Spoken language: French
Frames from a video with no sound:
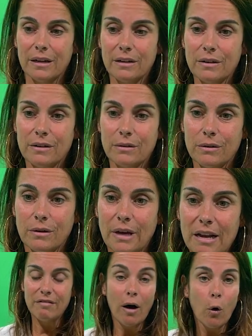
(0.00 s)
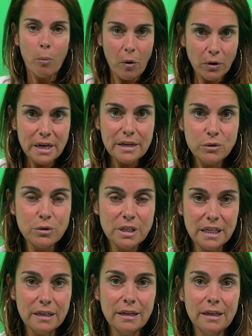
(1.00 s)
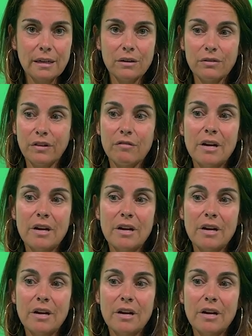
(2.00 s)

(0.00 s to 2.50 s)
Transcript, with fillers: elle va reprendre les dossiers et, enfin